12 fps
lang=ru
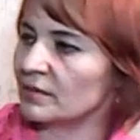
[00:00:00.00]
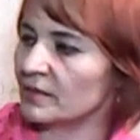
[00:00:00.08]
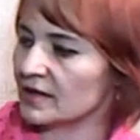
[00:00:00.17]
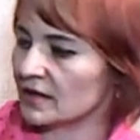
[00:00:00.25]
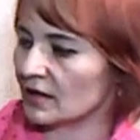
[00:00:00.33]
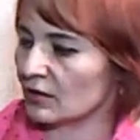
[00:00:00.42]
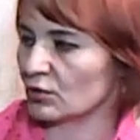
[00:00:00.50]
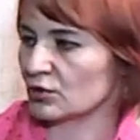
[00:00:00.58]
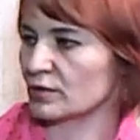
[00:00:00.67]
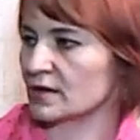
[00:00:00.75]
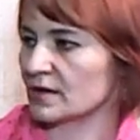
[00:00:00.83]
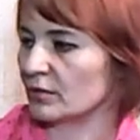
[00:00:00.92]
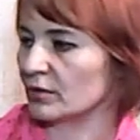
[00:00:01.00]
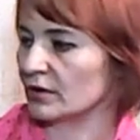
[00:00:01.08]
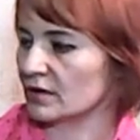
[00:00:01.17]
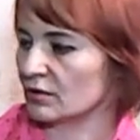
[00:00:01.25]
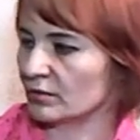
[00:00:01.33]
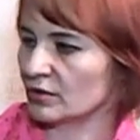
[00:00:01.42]
принесла кошку с собой
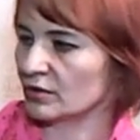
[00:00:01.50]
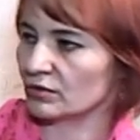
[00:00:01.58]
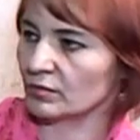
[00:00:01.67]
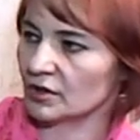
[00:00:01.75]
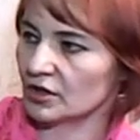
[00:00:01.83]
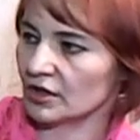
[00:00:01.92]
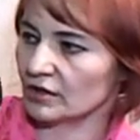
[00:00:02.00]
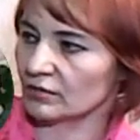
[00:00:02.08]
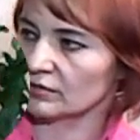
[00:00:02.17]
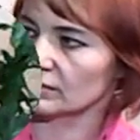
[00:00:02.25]
на съемочную площадку?